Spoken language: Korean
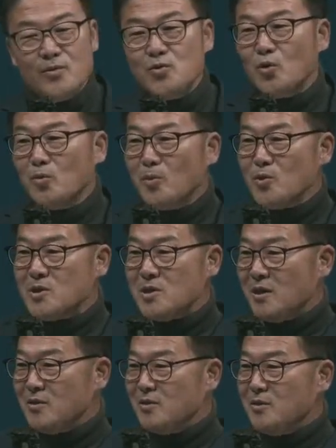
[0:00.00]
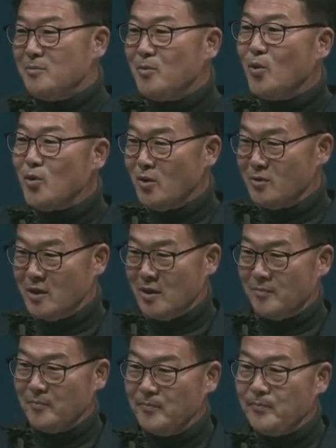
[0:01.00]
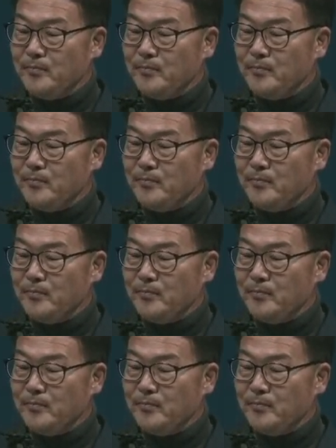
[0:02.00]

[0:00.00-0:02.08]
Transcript: 조모 씨 아들 모영남.